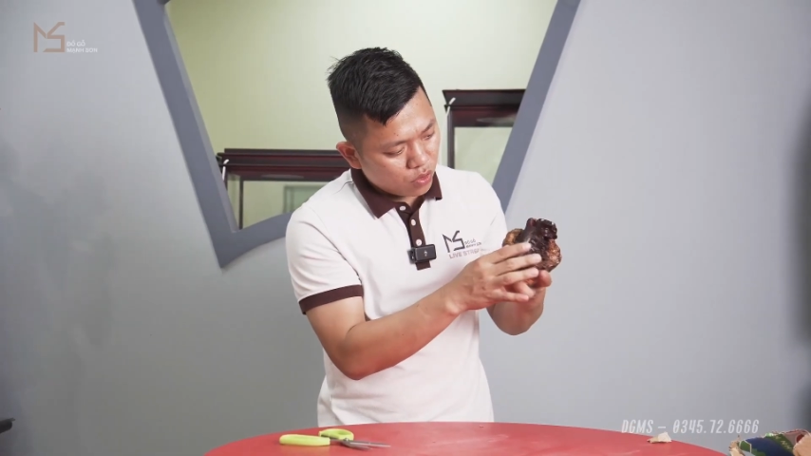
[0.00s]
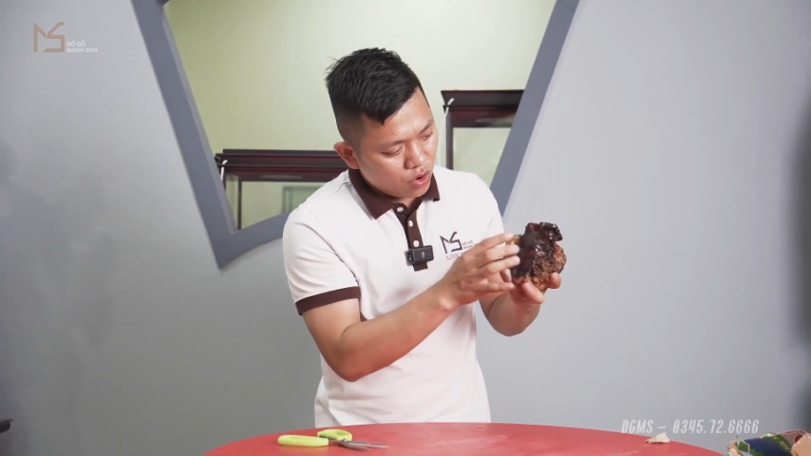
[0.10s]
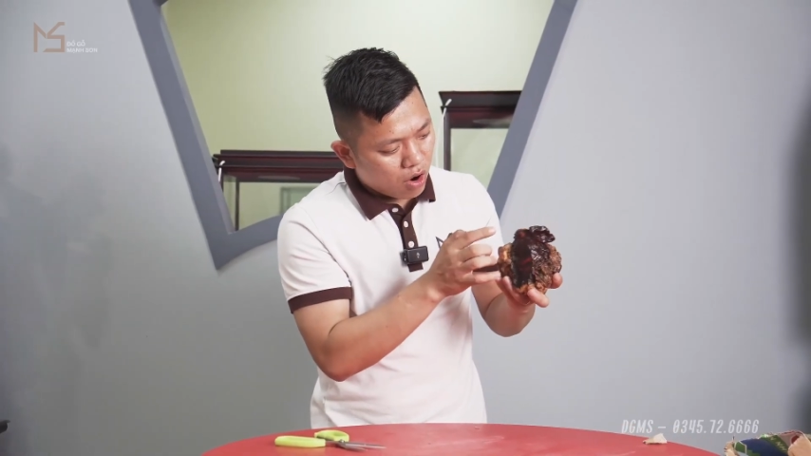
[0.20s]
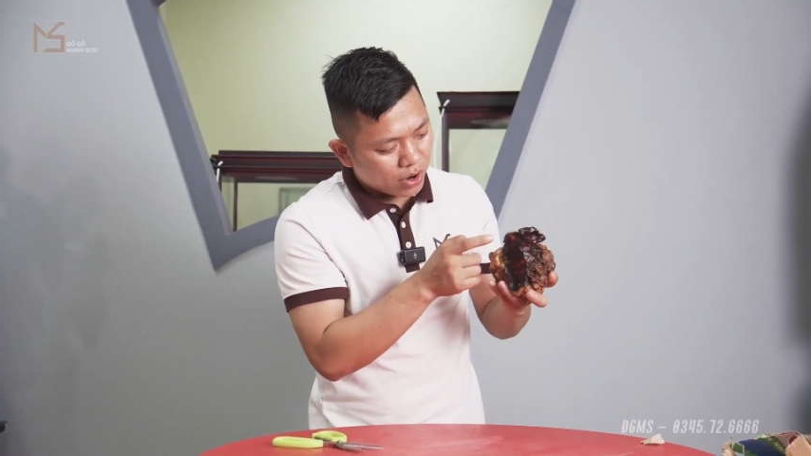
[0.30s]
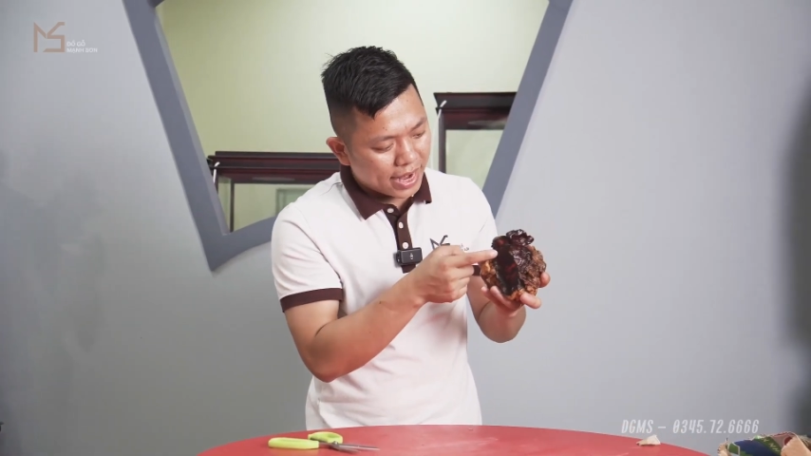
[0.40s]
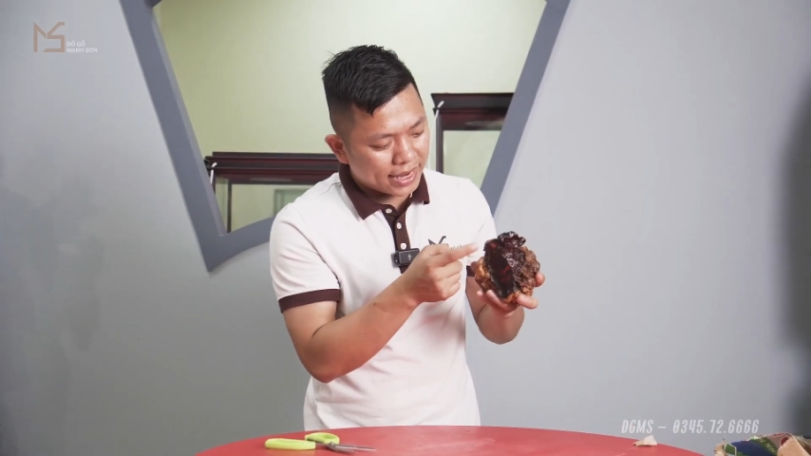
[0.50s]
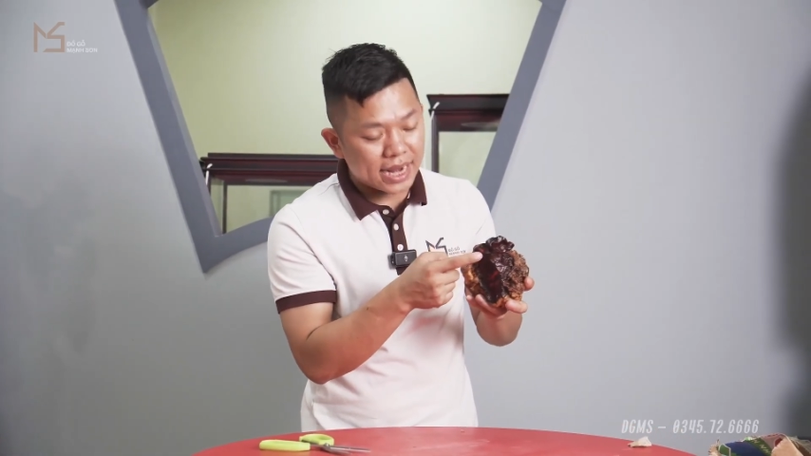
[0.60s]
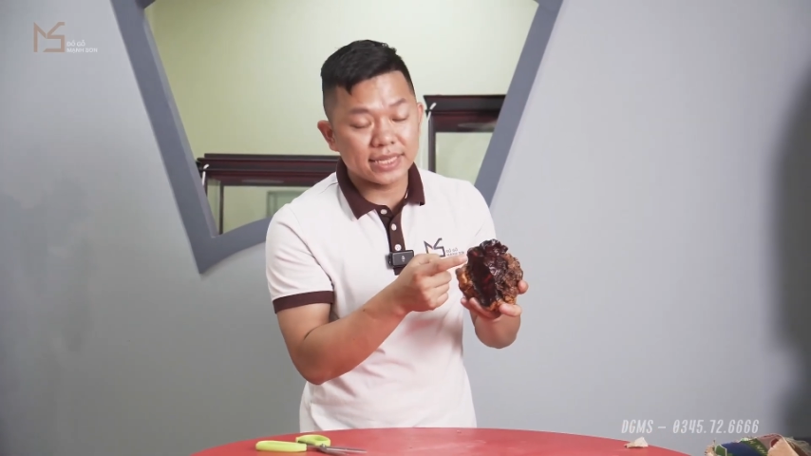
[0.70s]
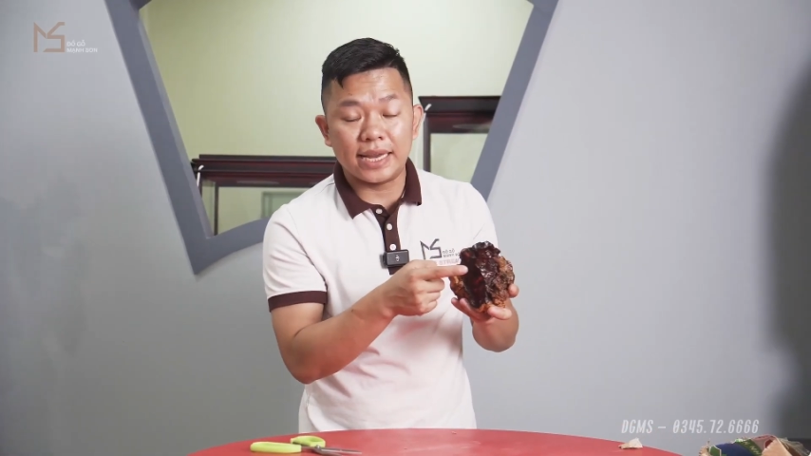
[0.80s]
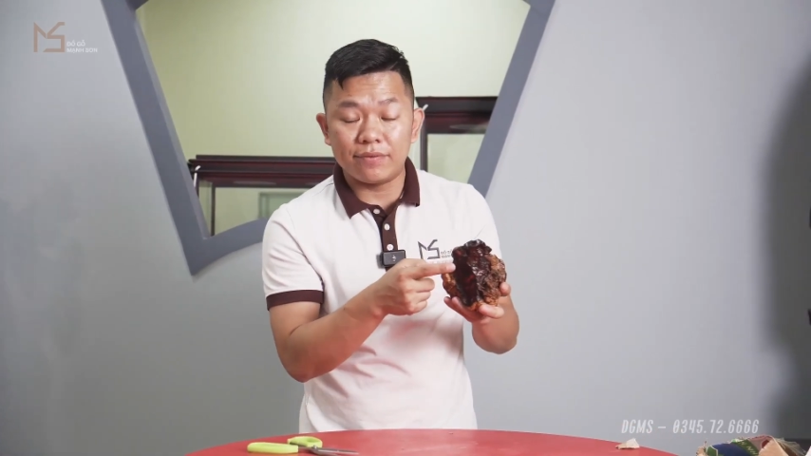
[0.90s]
gỗ đỏ đen
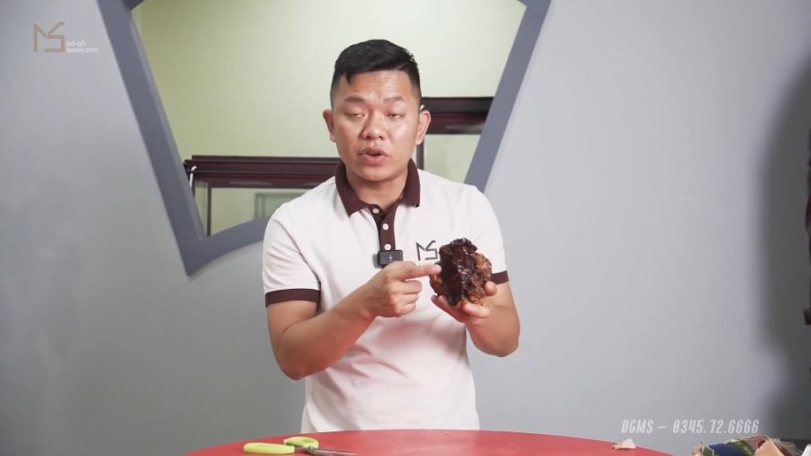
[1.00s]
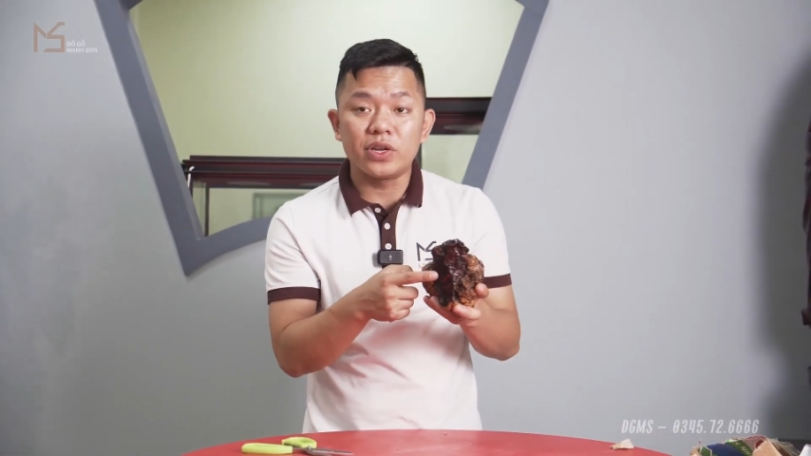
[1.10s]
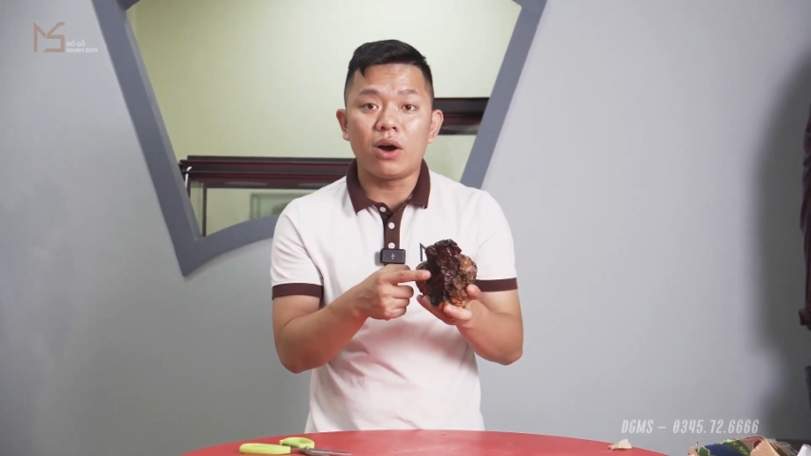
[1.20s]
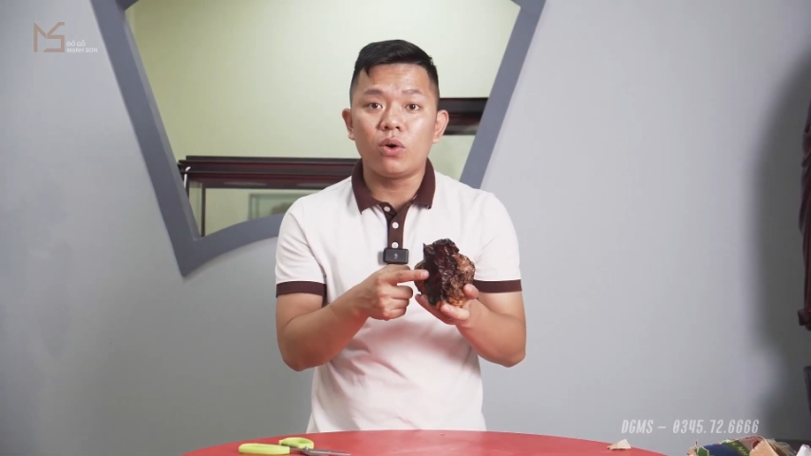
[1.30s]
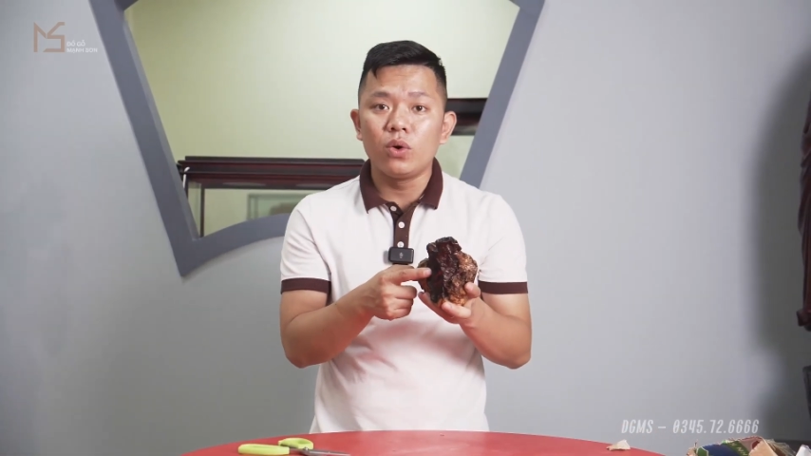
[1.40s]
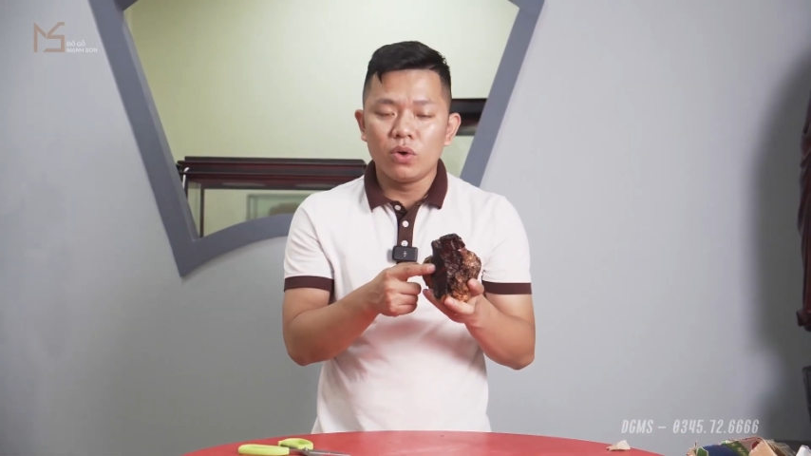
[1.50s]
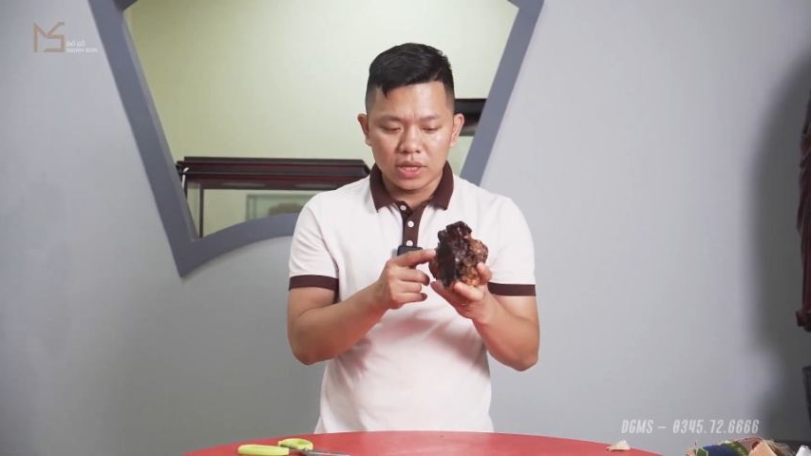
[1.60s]
đan xen vào nhau